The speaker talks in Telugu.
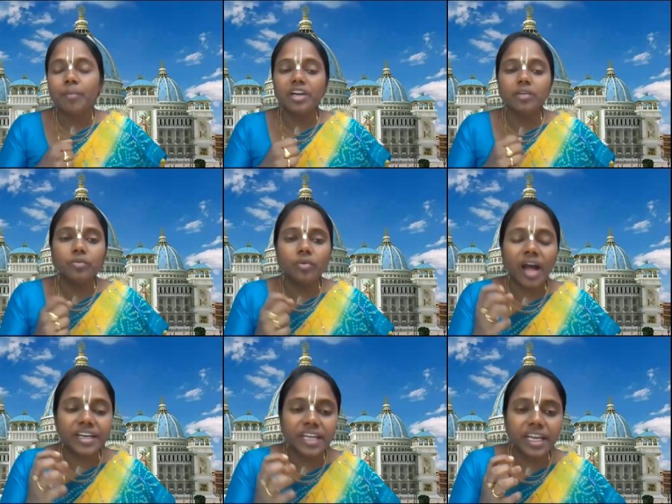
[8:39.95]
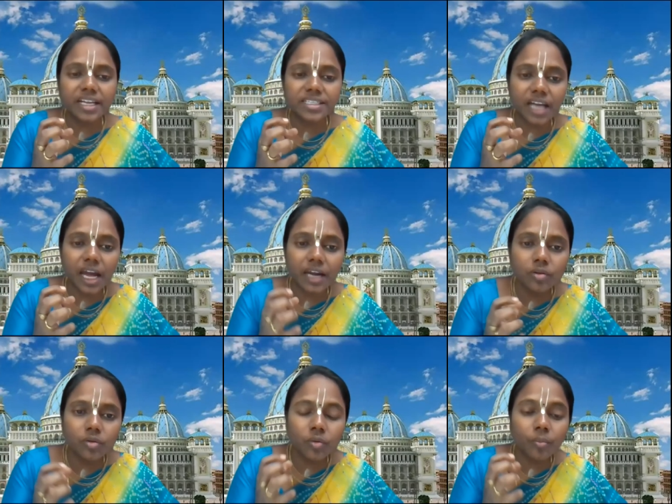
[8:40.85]
మనము అనేక
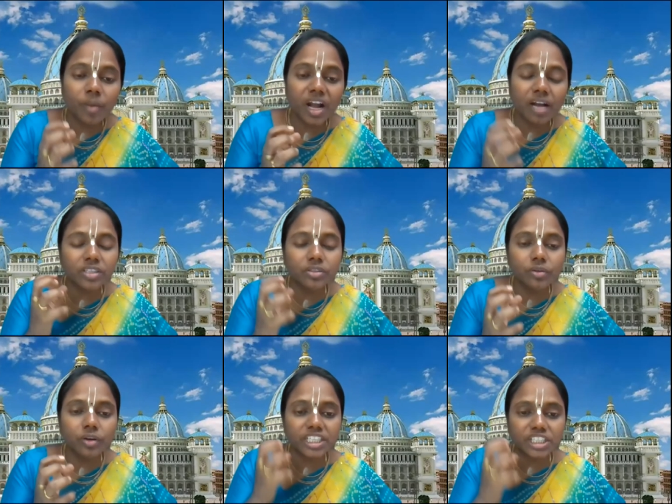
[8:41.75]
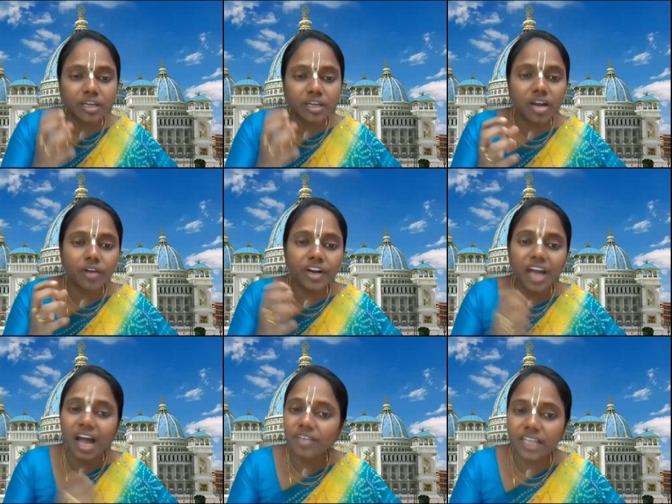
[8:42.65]
సార్లు భగవంతుడు కృష్ణ భగవాను
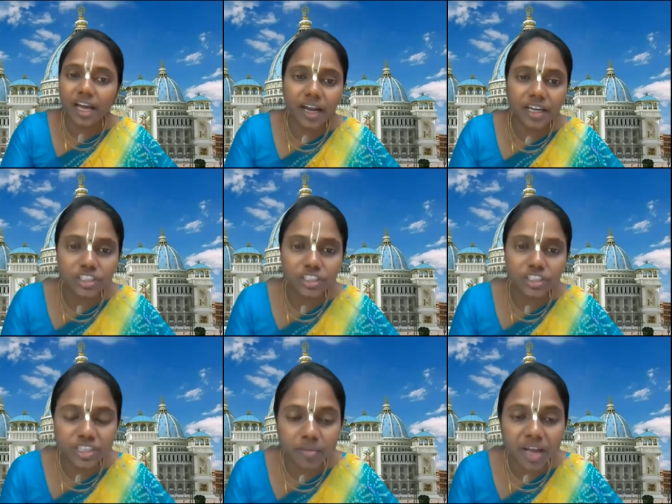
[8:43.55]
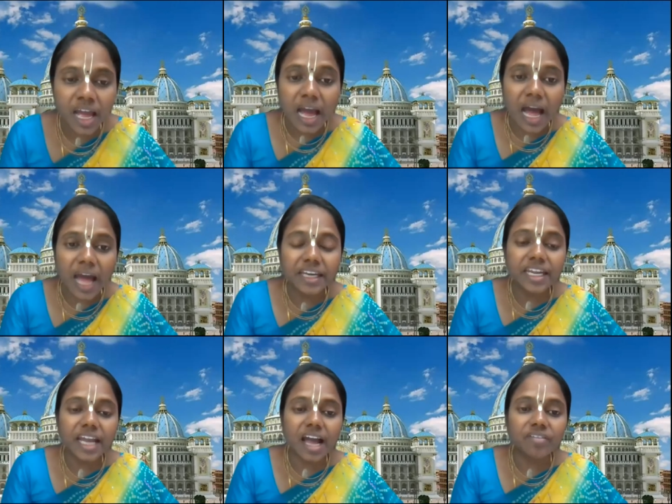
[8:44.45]
అవతారాలను చూసాం
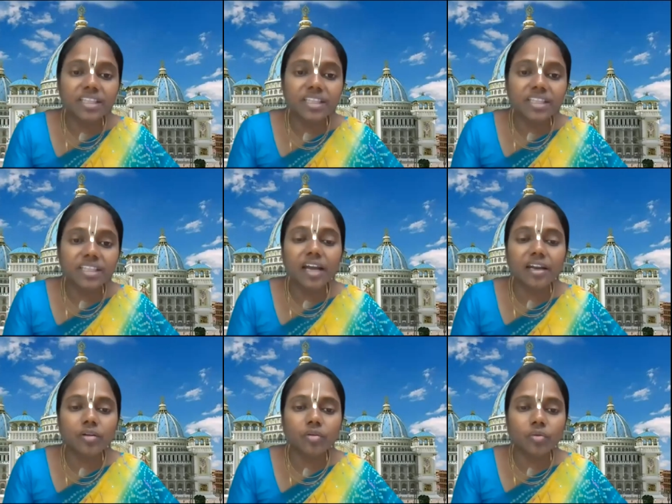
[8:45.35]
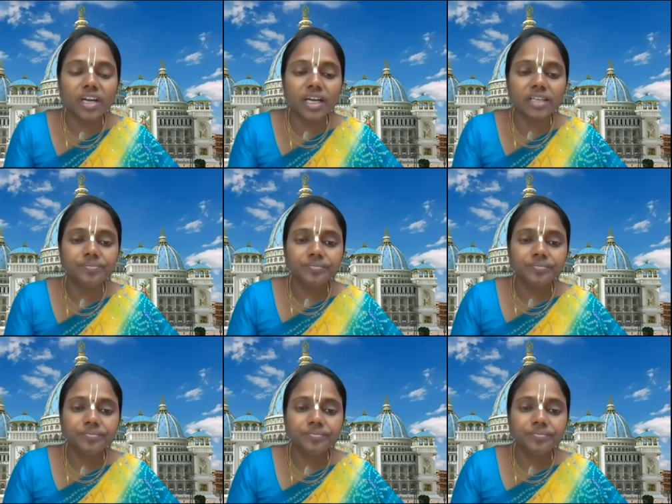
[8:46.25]
అన్ని అవతారాలలో కూడా